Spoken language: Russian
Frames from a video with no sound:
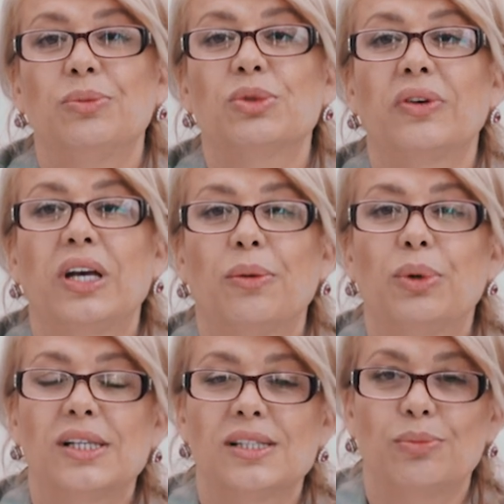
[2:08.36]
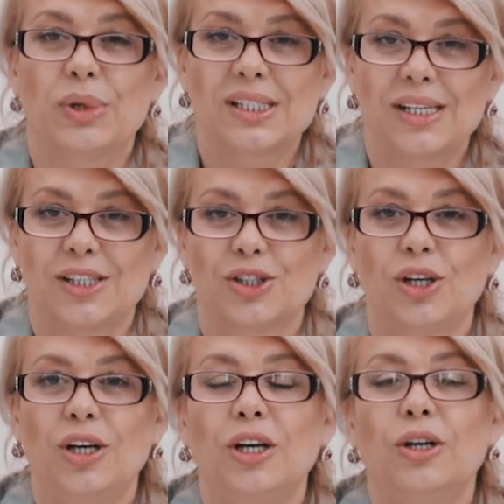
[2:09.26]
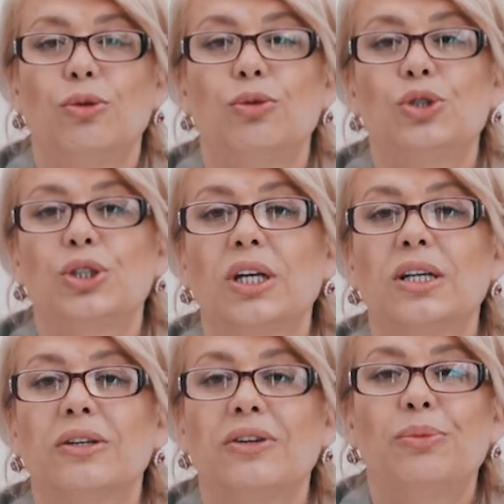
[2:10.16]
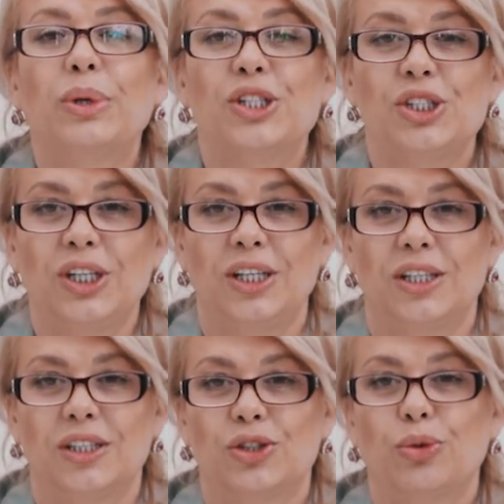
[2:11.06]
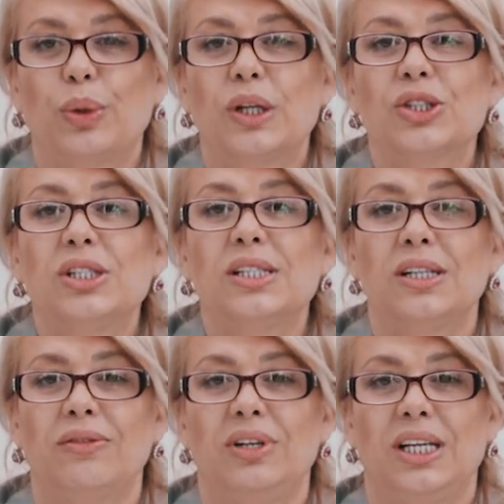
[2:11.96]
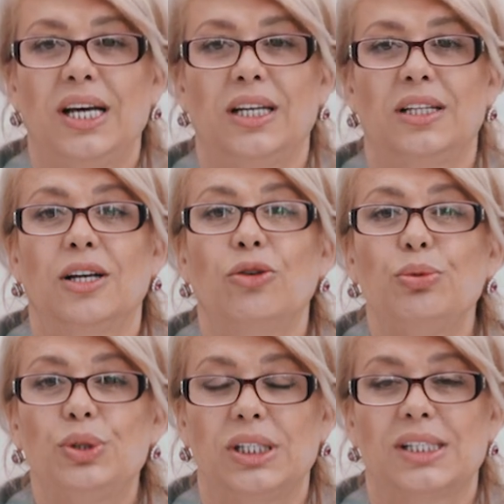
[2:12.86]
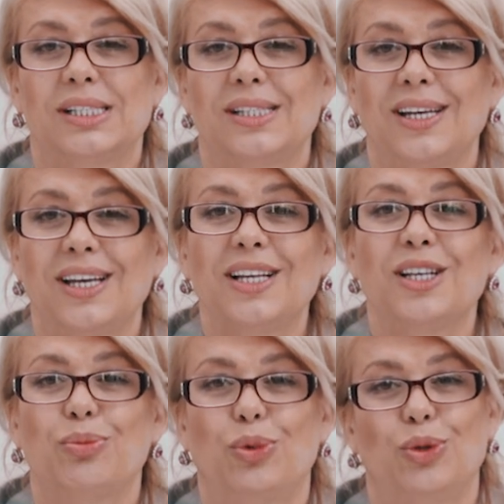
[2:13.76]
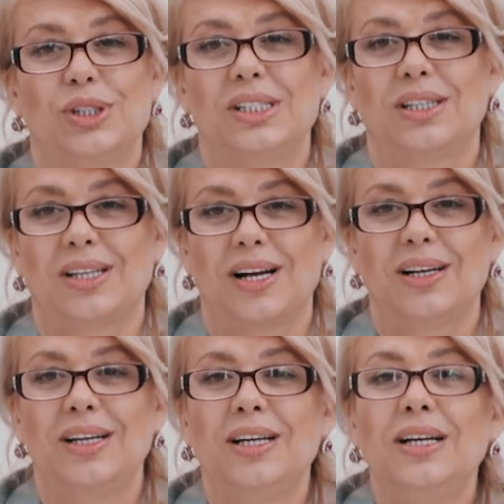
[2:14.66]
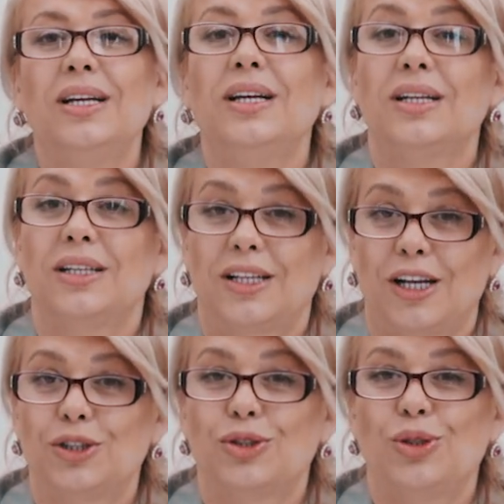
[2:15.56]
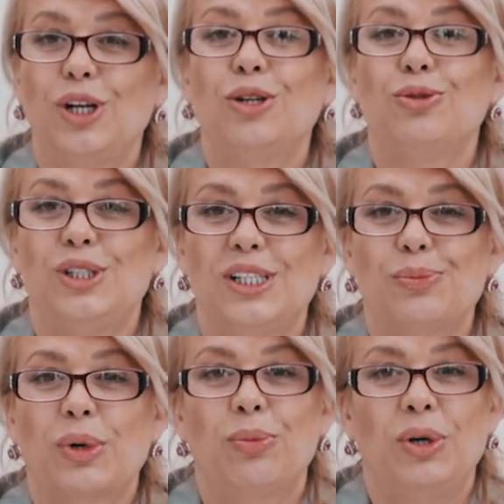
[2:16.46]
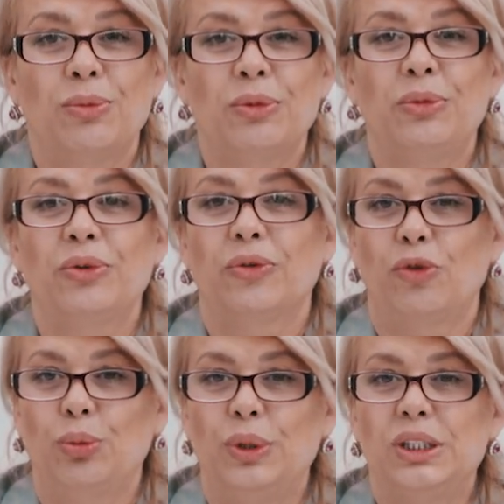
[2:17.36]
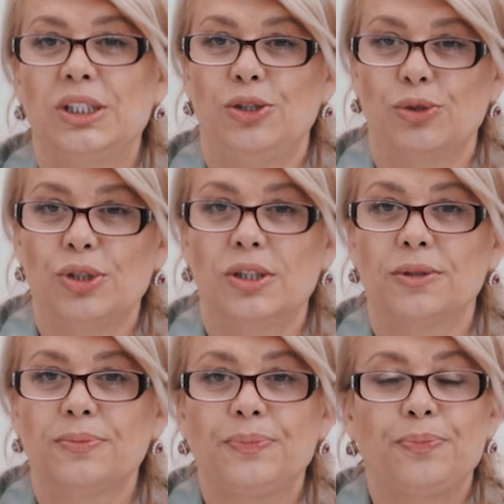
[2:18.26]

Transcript: им своеобразный массаж, улучшая кровообращение, что положительно влияет на общее состояние полости рта. Так что для людей с проблемами в области десен –